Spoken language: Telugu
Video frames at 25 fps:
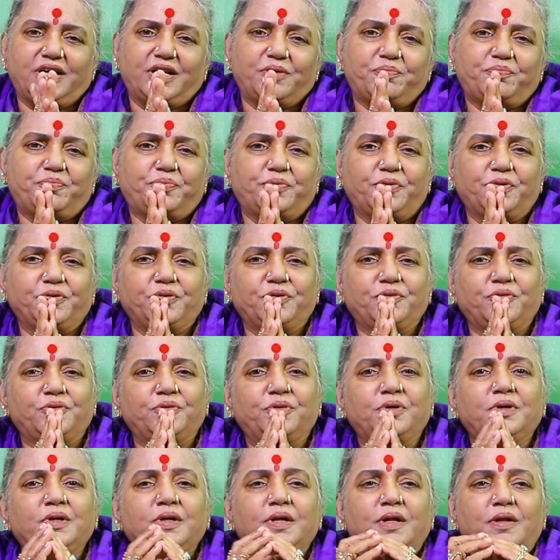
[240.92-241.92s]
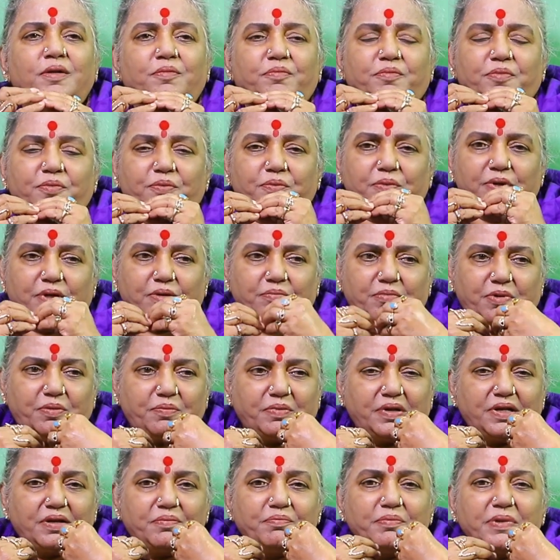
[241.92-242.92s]
వాళ్ళు ఎప్పుడూ
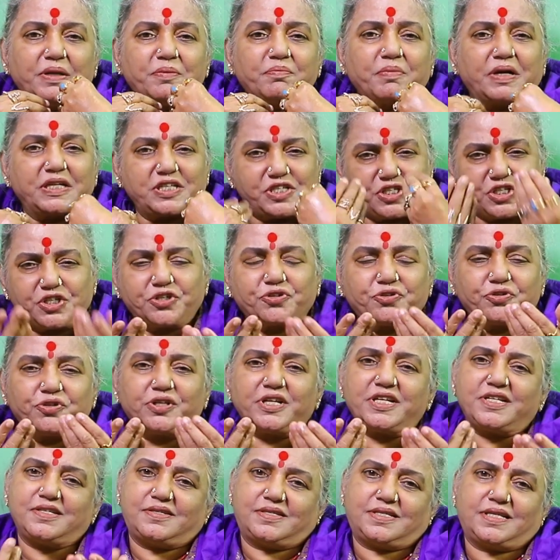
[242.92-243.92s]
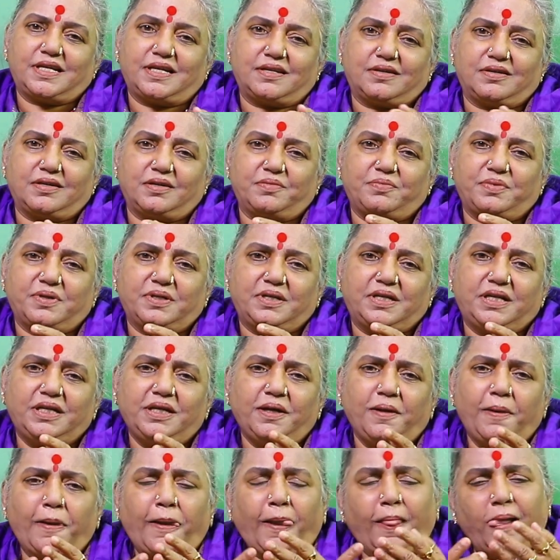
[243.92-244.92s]
మీ మంచి కోరే ఇస్తారు
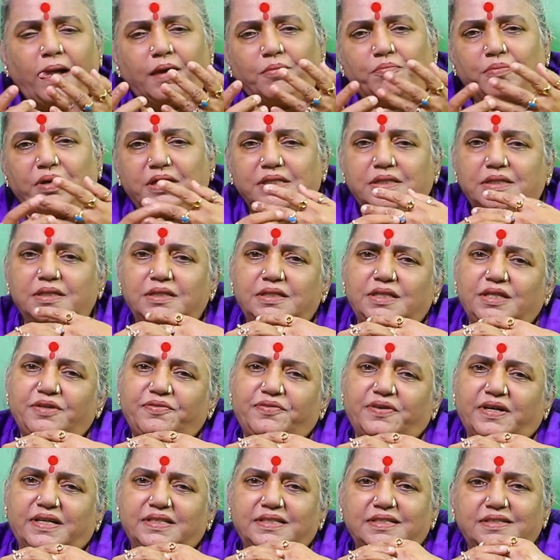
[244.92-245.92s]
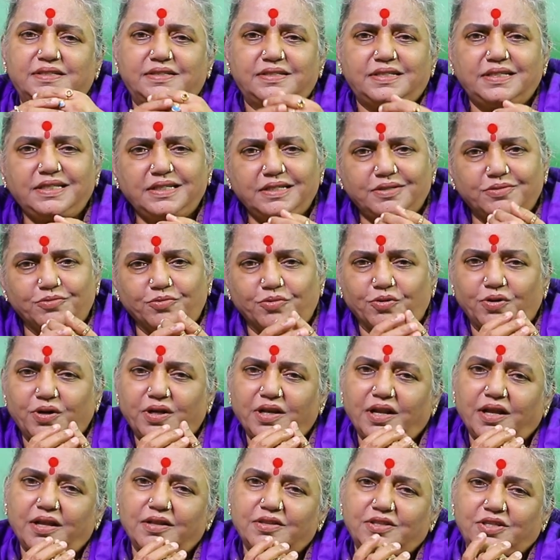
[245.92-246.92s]
కాబట్టి మదర్ది ఫాదర్ది
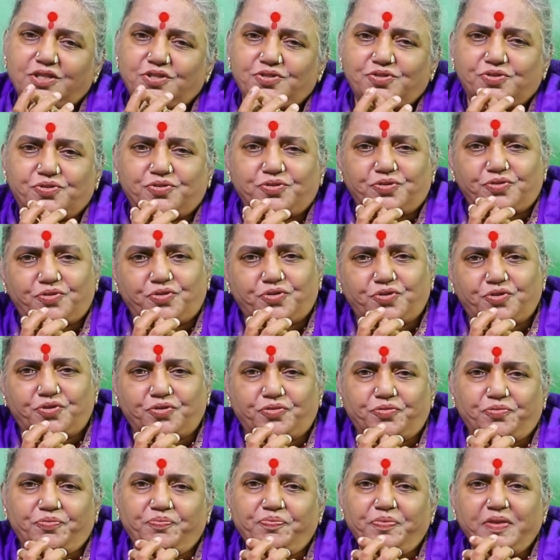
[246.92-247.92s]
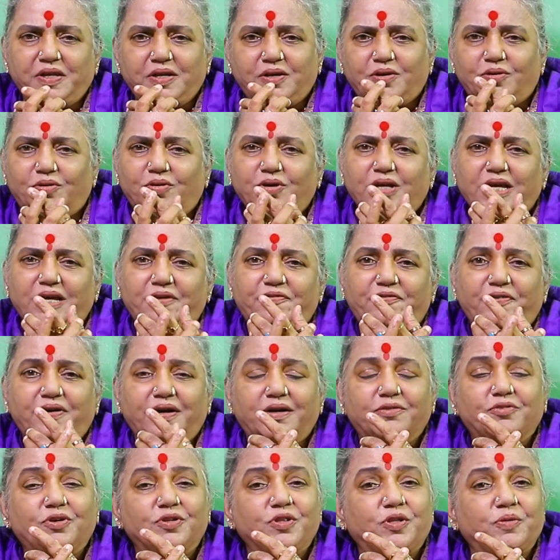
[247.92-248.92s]
ఉంగరాలు తీసుకోవచ్చు ఓకే
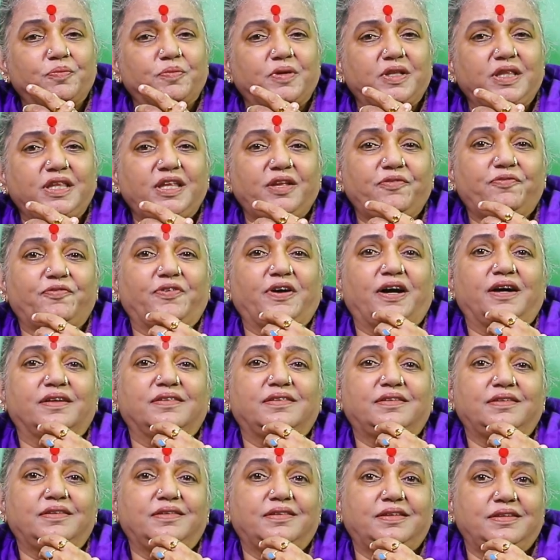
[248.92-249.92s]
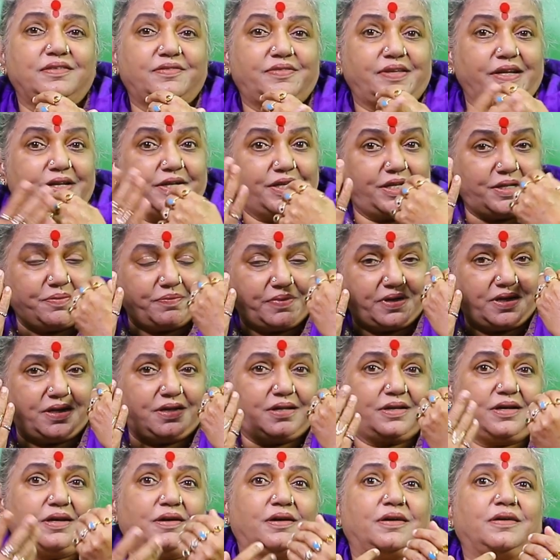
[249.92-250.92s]
ఫా కొంతమంది ఫాదర్ది
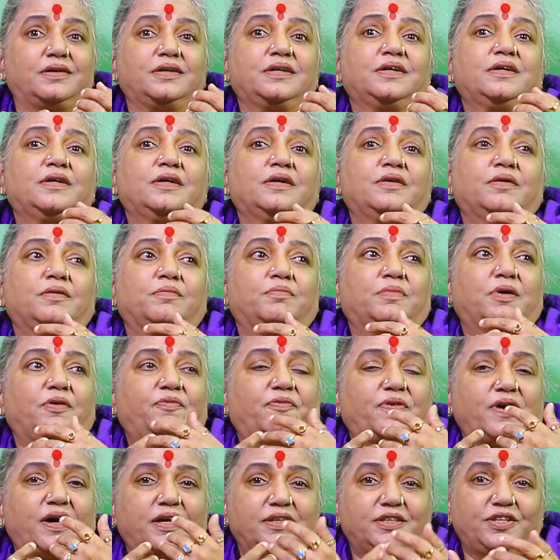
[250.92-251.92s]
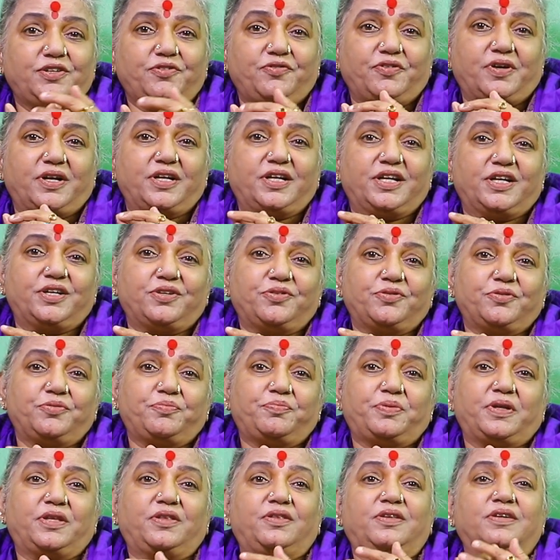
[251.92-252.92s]
సెంటిమెంట్గా మా ఫాదర్ వాడారు
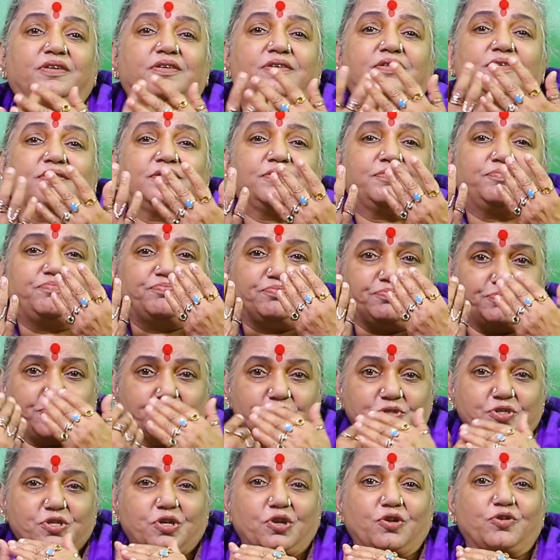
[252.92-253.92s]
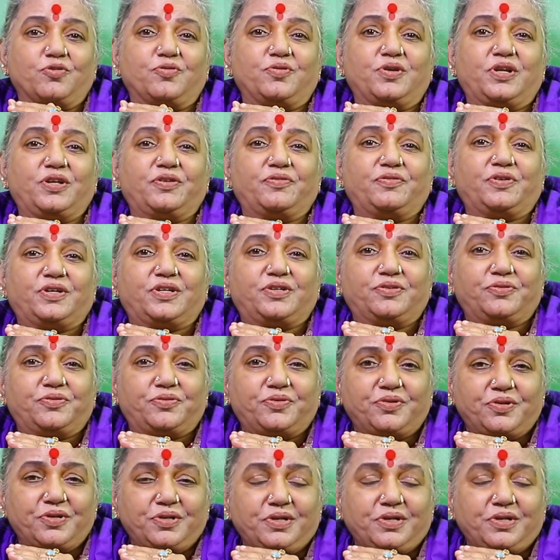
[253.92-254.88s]
పెద్ద పోస్ట్లో ఉండేవారు